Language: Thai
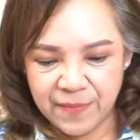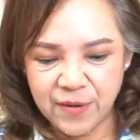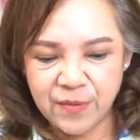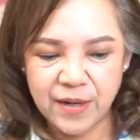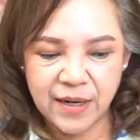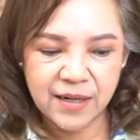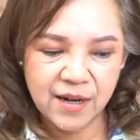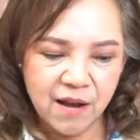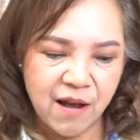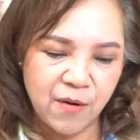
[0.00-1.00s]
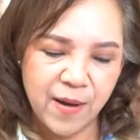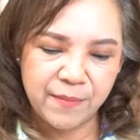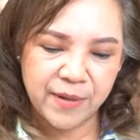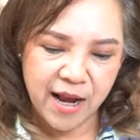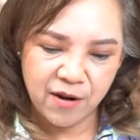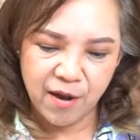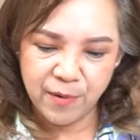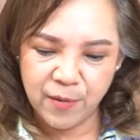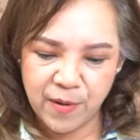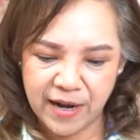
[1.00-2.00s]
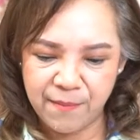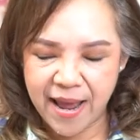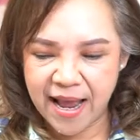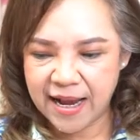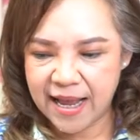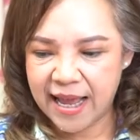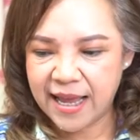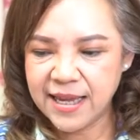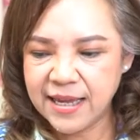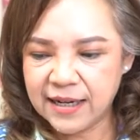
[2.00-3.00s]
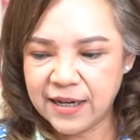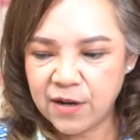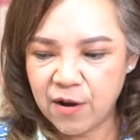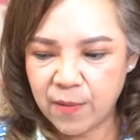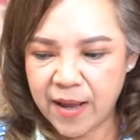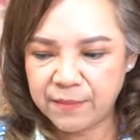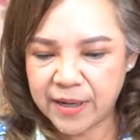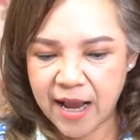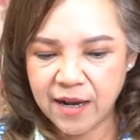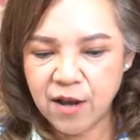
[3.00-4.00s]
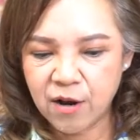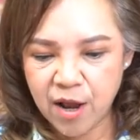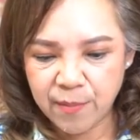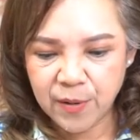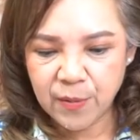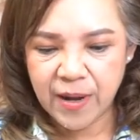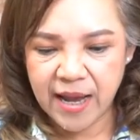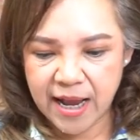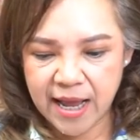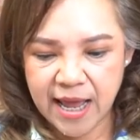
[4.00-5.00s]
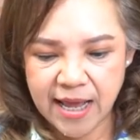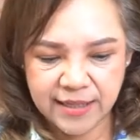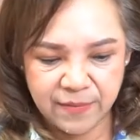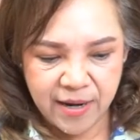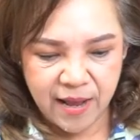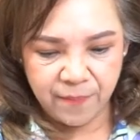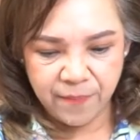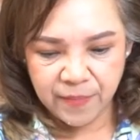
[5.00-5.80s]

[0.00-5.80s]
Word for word: มาดูในเรื่องของความรักครอบครัวกันบ้างค่ะเรื่องของความรักครอบครัวนะคะสำหรับ